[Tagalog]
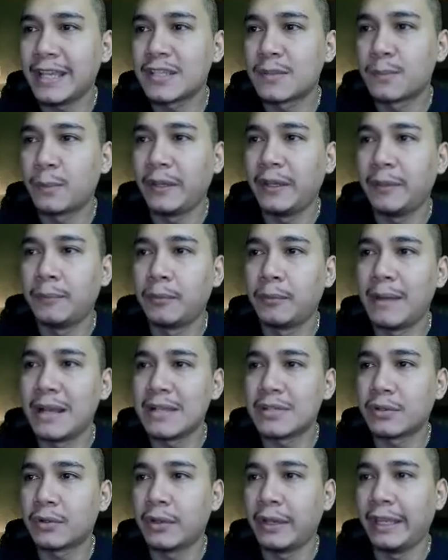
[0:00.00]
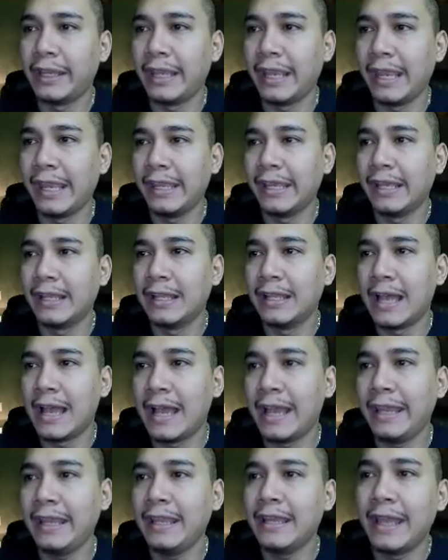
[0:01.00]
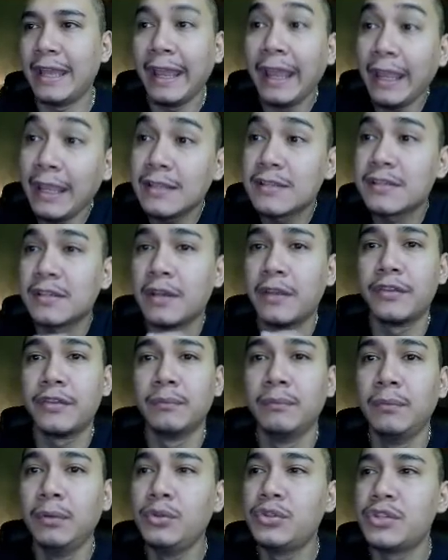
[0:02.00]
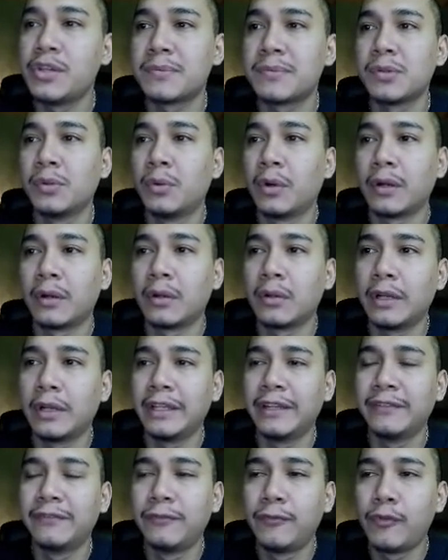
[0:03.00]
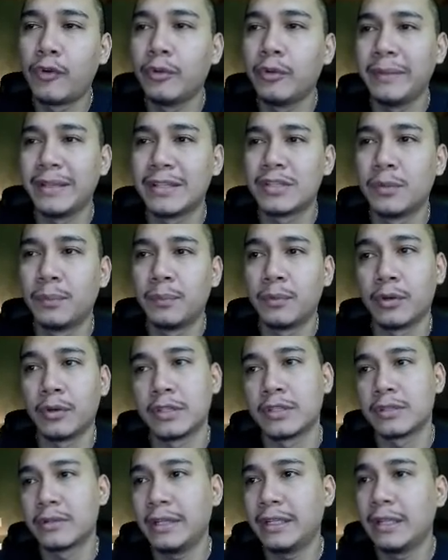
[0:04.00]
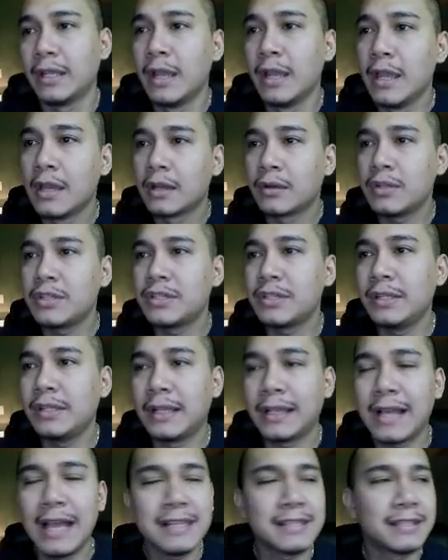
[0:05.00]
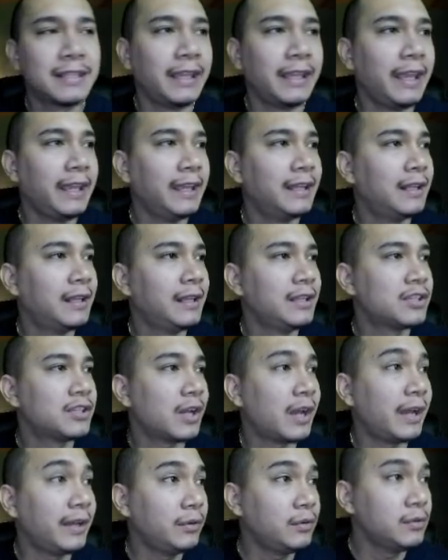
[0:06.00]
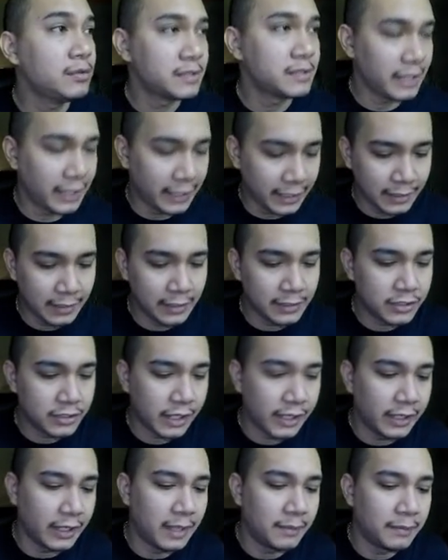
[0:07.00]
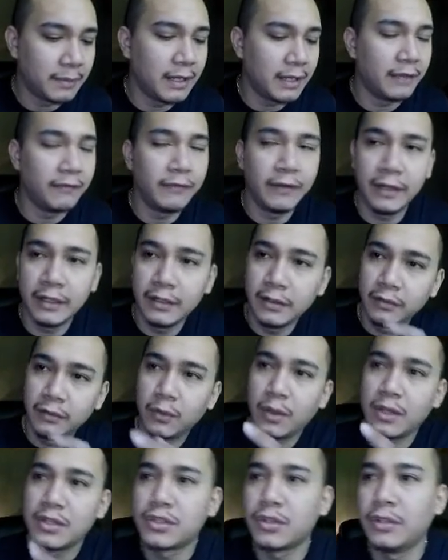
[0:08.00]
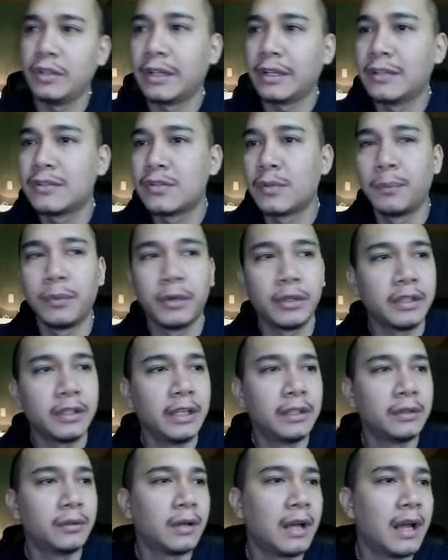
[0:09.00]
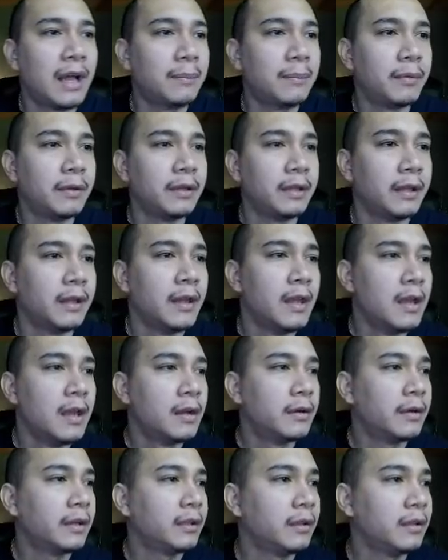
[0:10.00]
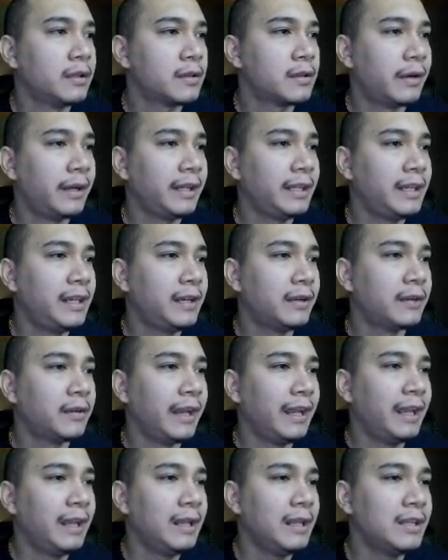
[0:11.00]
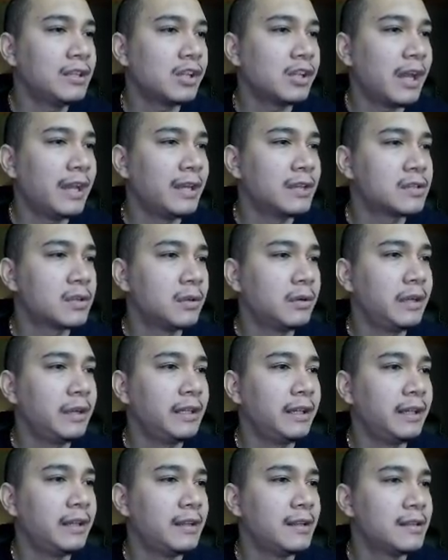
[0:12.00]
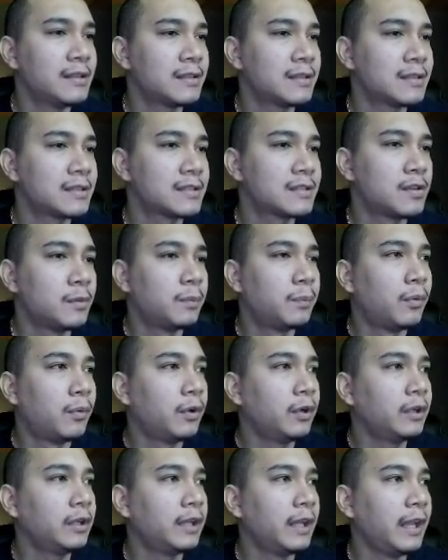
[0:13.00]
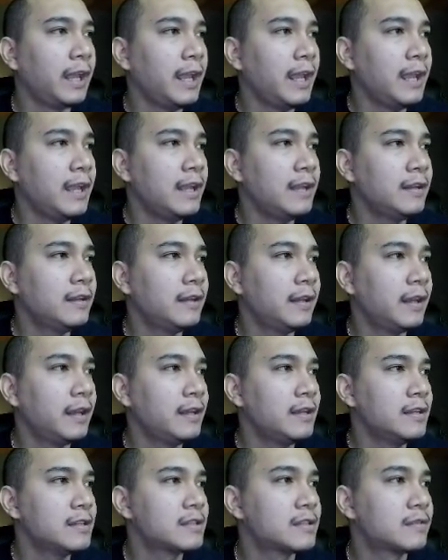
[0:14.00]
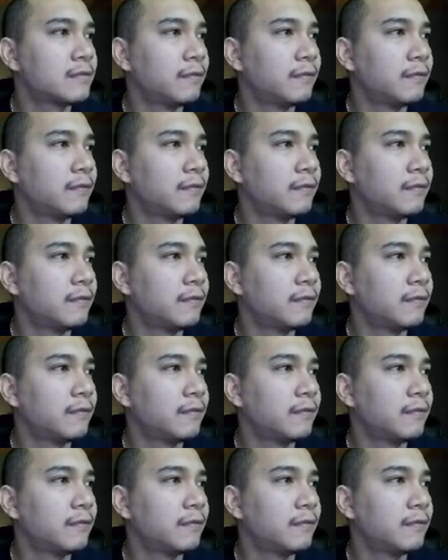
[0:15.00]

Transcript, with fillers: pwede pumasok kay ALI and sa other blue chips who are already forming supports, right? Christian Lacaste, ALHI yun. Si ALHI nga pala, very good question. Nag-support na ito kahapon eh. Right, right here, ALHI is already in its support and is